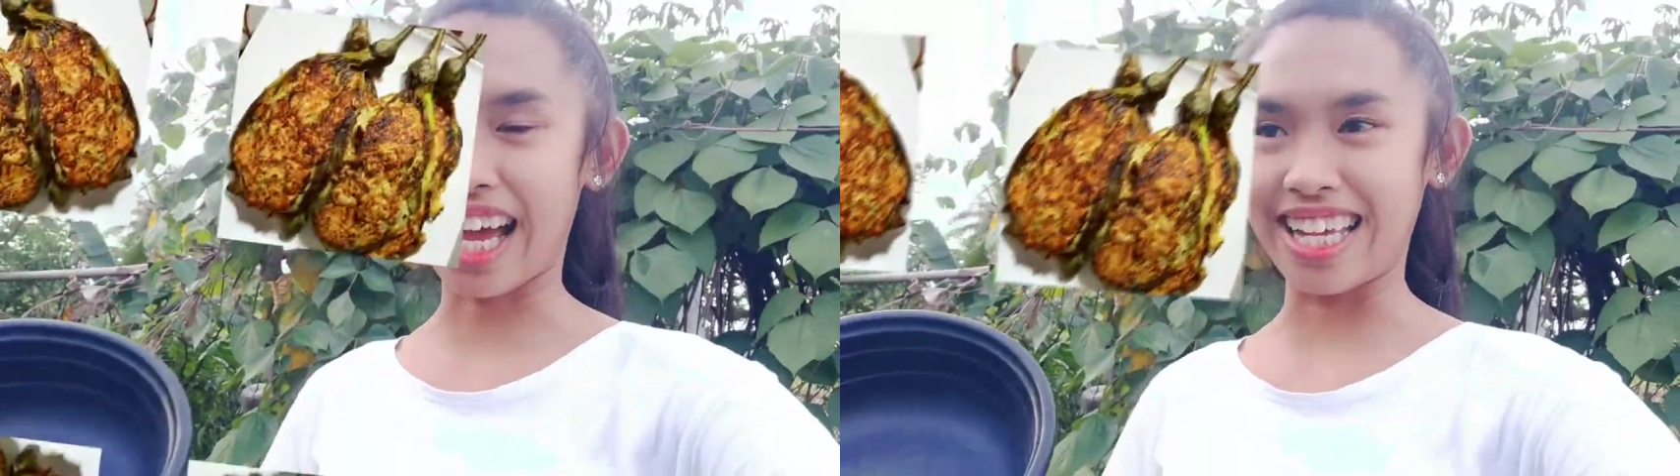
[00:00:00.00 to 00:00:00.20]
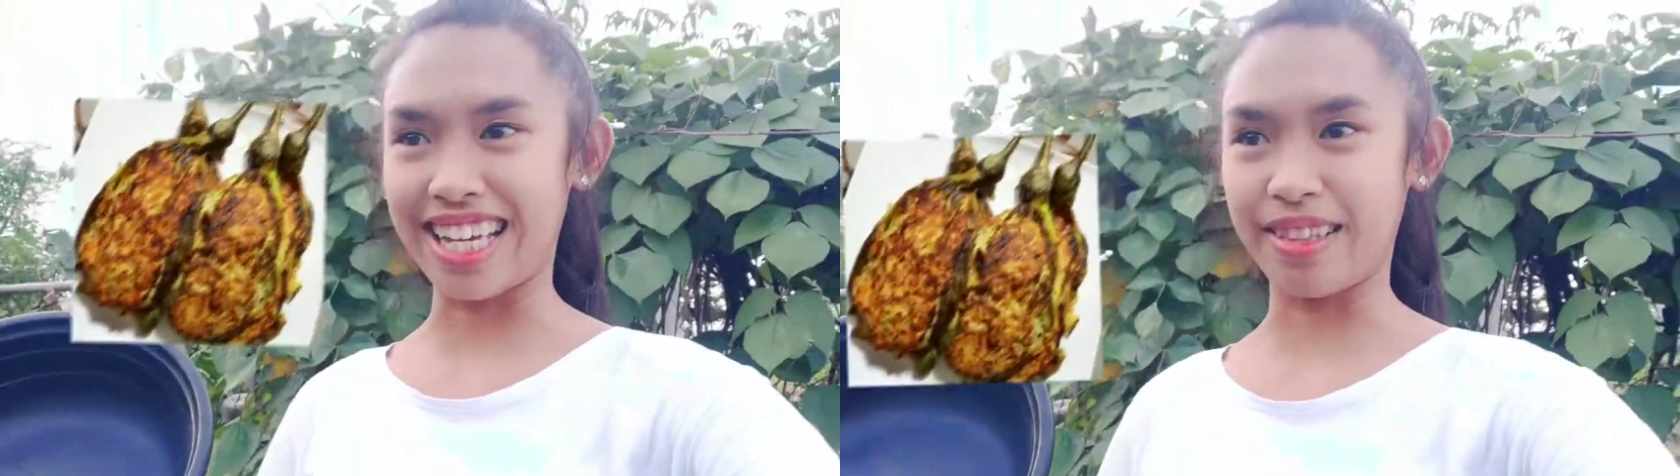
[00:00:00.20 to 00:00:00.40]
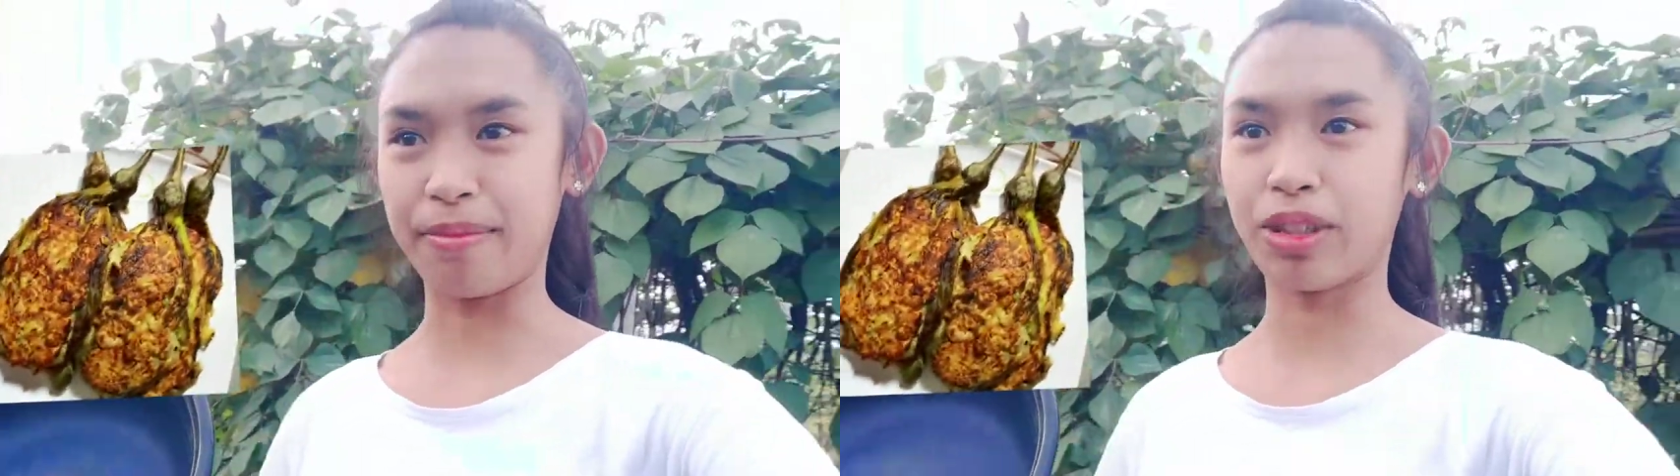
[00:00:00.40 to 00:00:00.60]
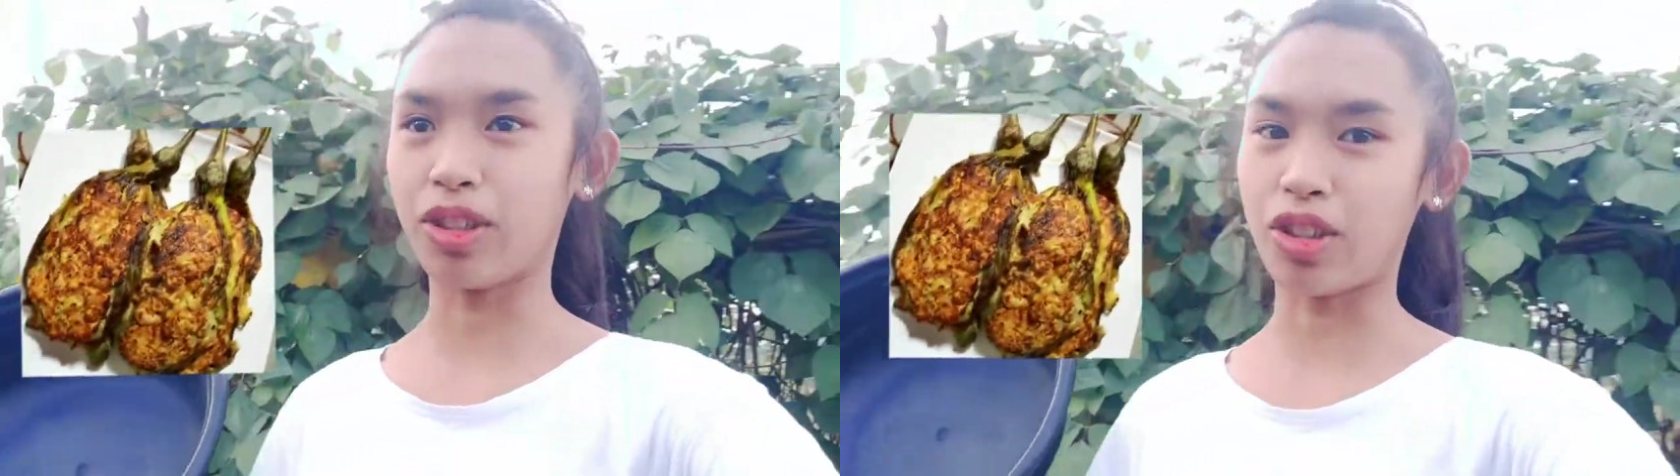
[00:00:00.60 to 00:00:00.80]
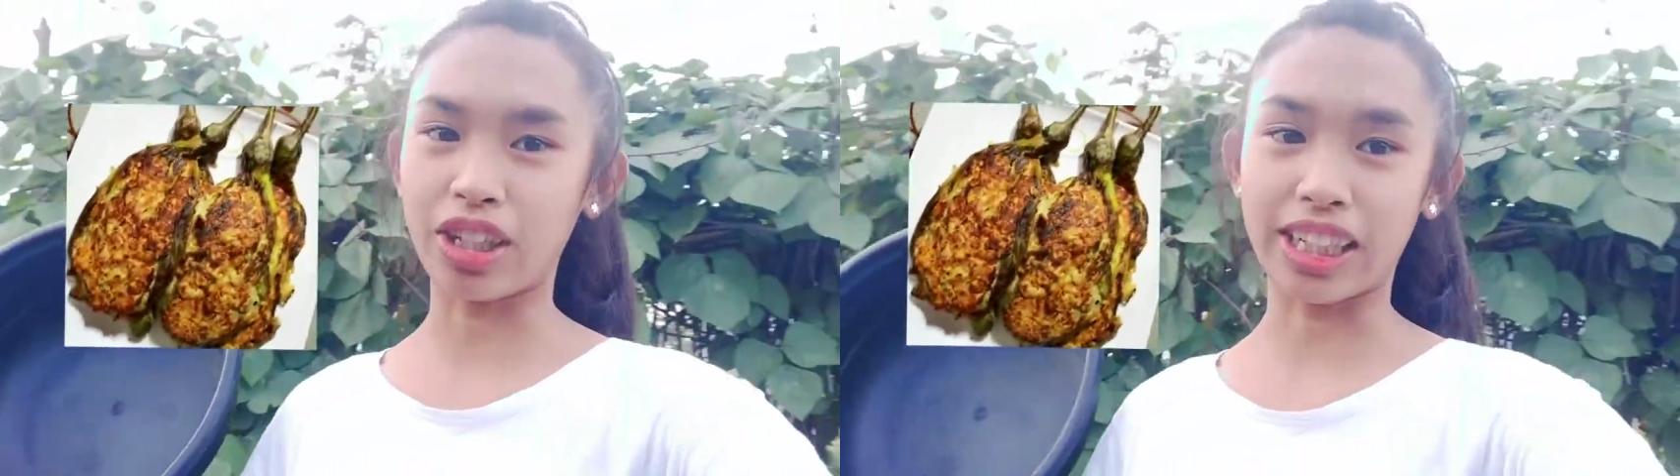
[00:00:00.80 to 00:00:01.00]
Ayan,
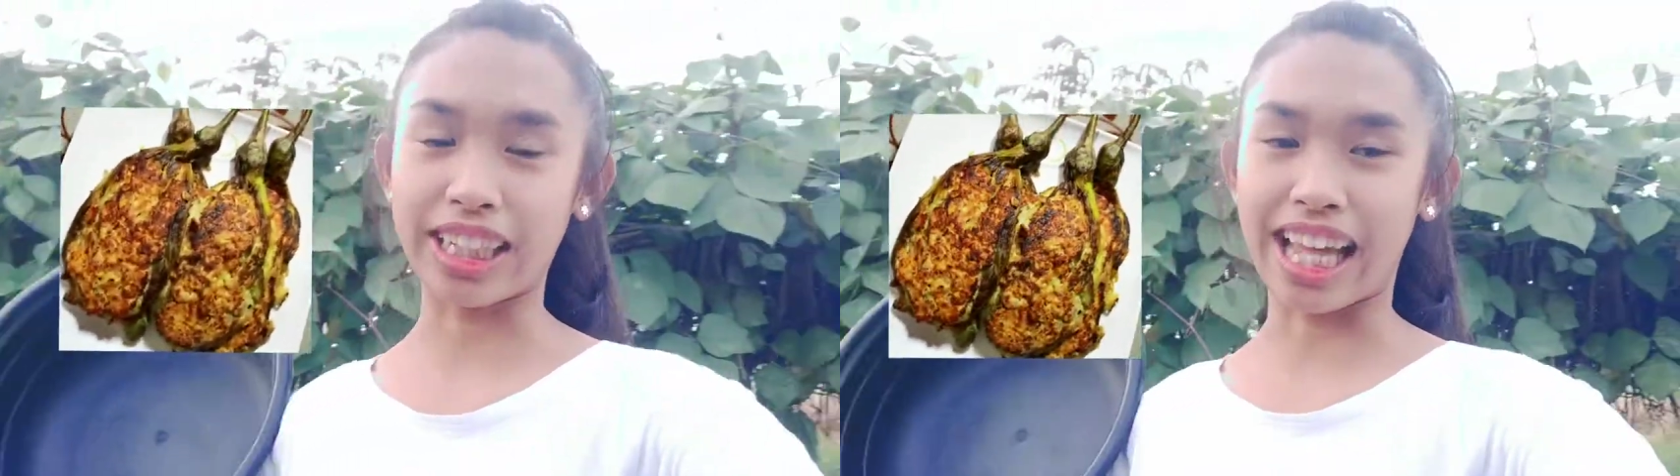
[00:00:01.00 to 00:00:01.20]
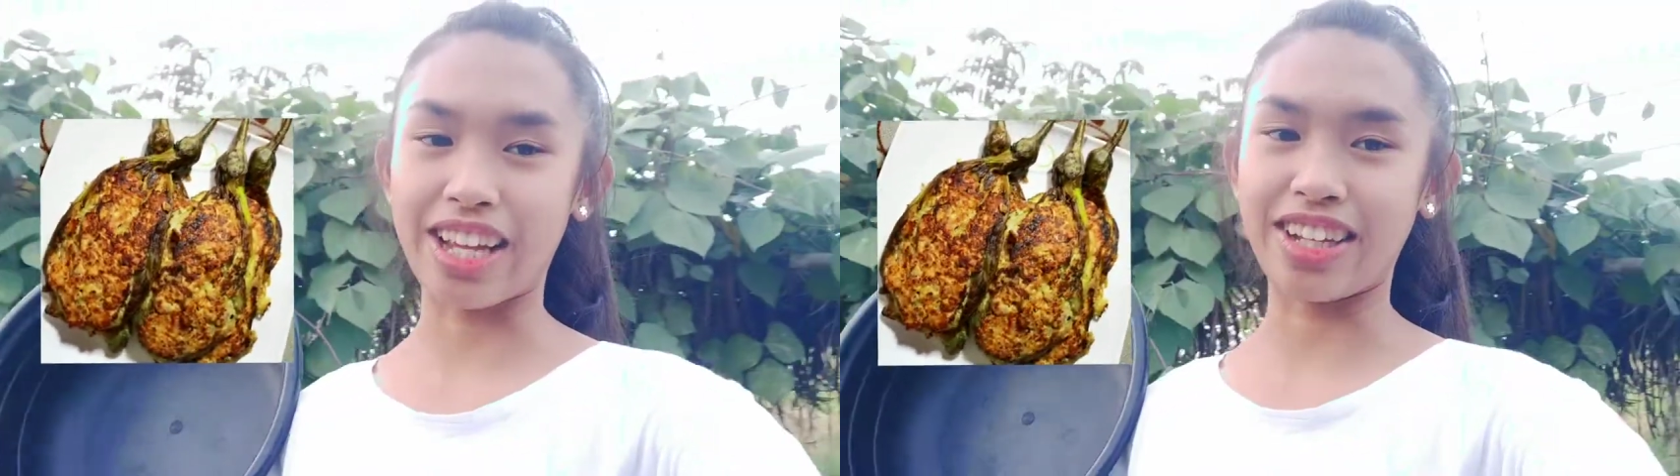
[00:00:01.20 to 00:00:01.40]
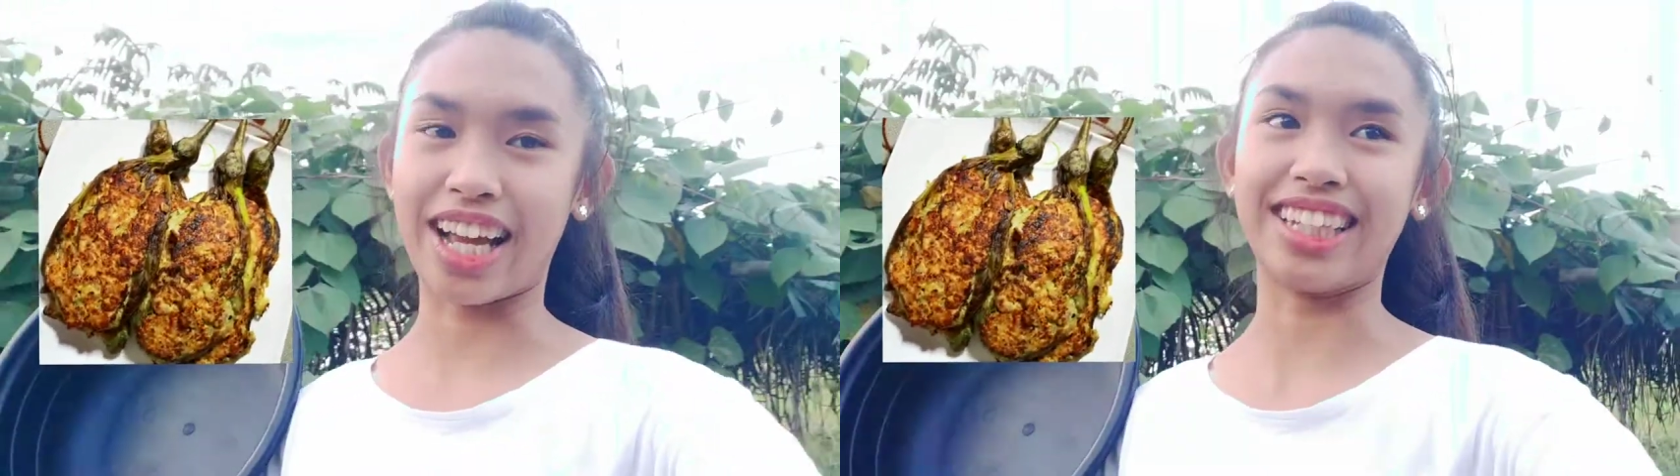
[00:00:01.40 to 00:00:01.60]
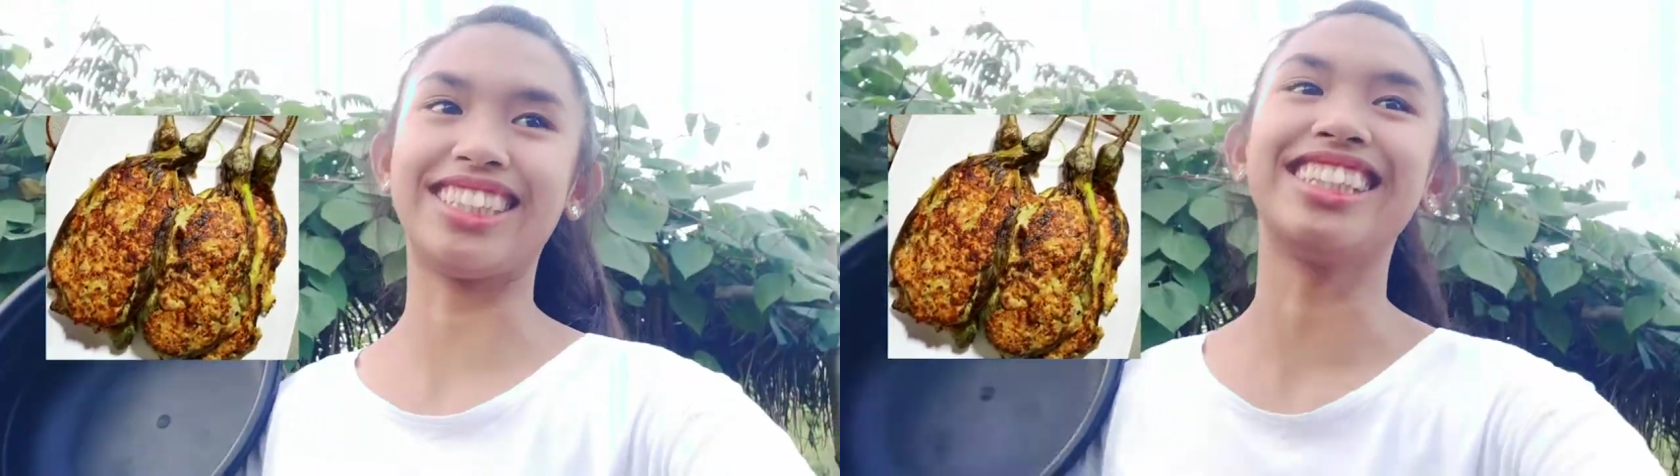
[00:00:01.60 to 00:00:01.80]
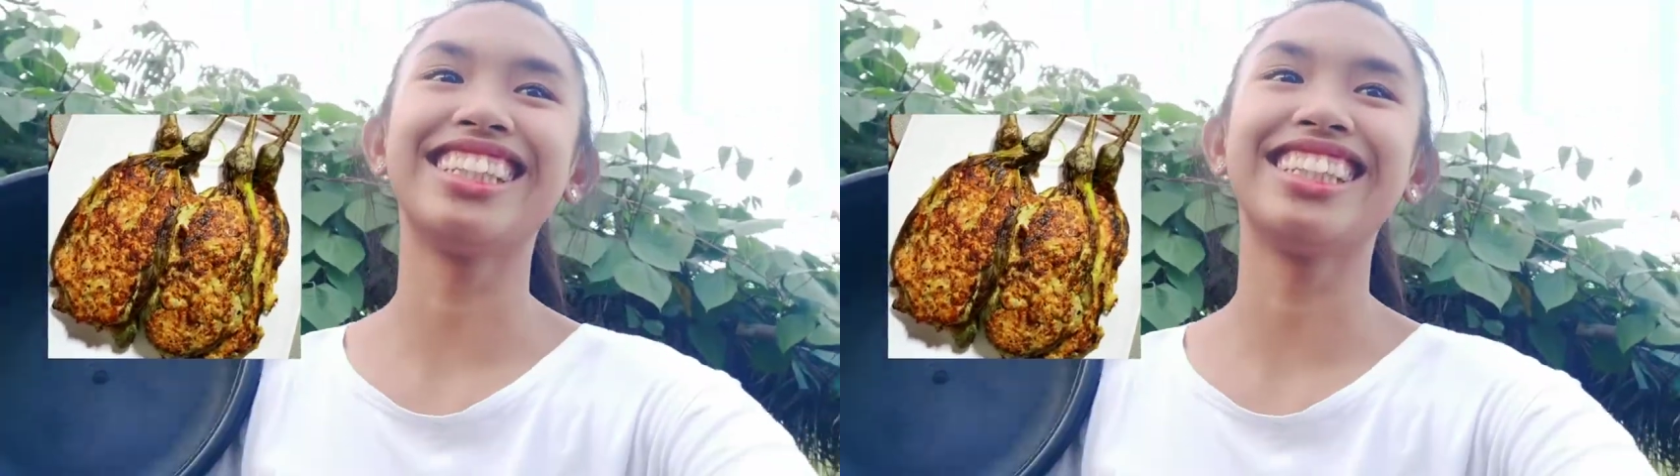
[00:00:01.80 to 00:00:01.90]
magtutorta tayo guys.